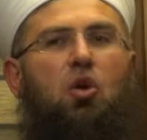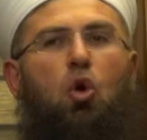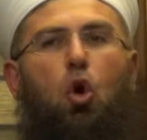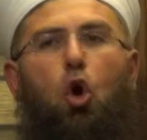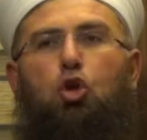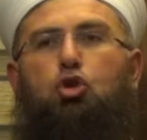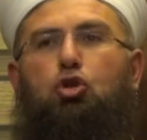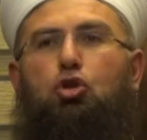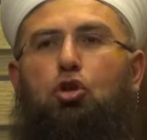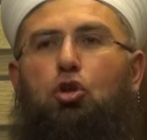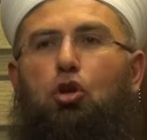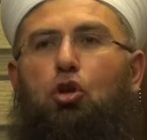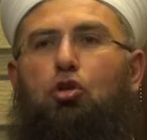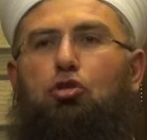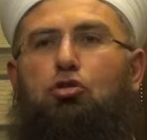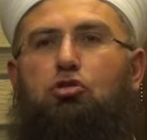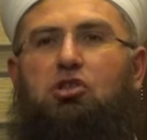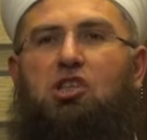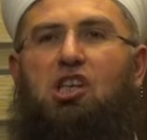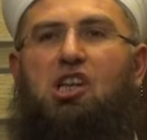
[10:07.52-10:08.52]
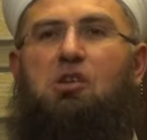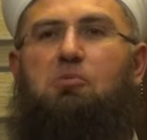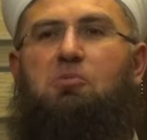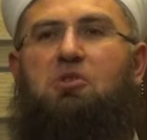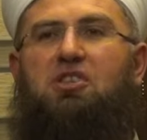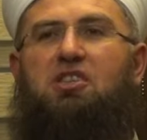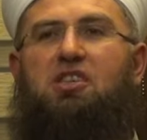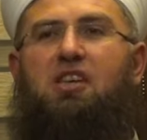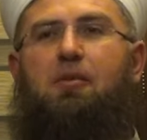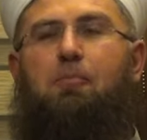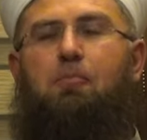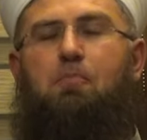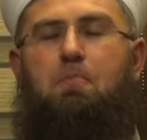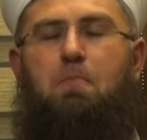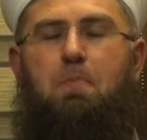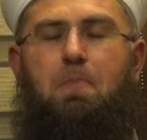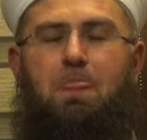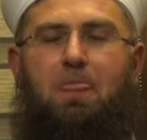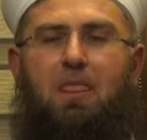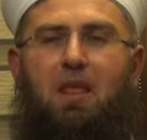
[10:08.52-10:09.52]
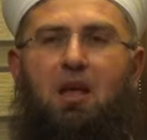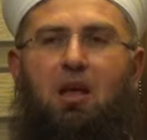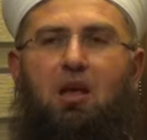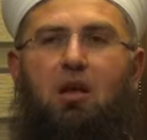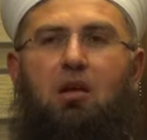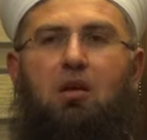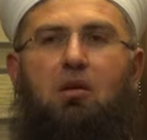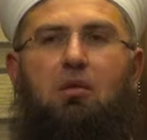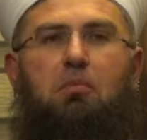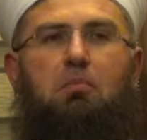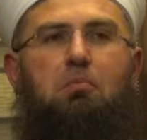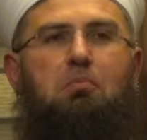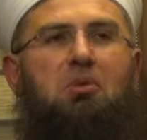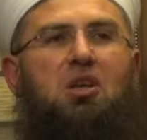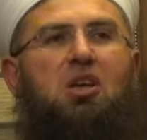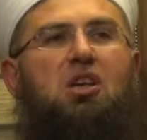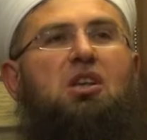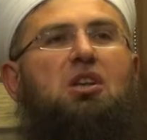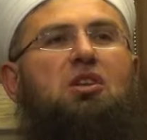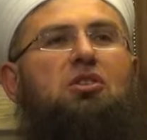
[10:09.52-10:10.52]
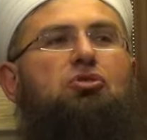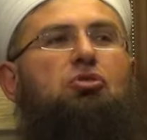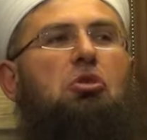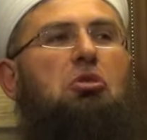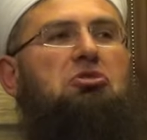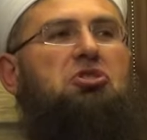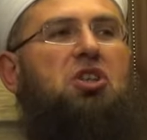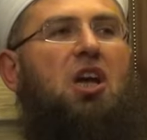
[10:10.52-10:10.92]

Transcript: Oturuyoruz dilimizi birçok